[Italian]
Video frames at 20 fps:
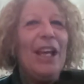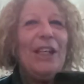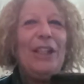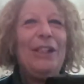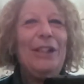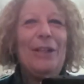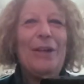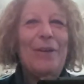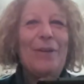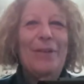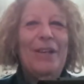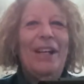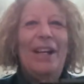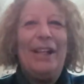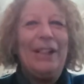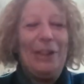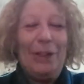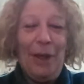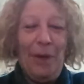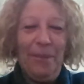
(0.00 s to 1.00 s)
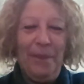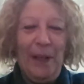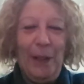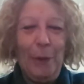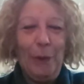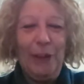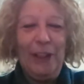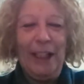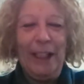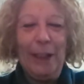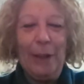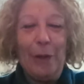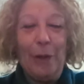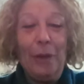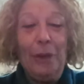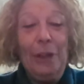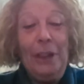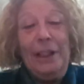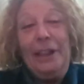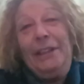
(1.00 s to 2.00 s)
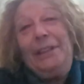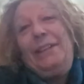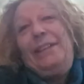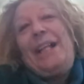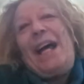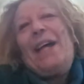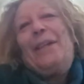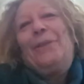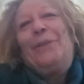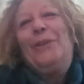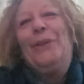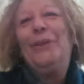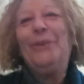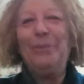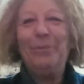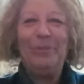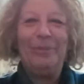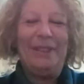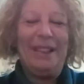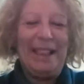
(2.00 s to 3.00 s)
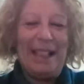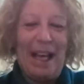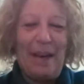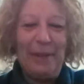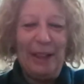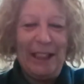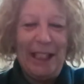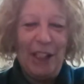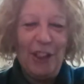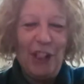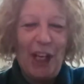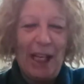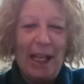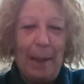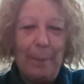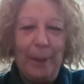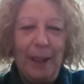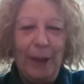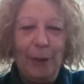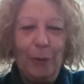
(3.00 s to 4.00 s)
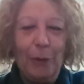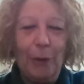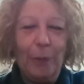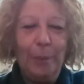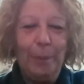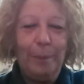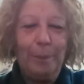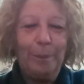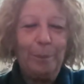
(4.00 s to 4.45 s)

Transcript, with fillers: Io non ve lo dico, tanto l'avete già capito.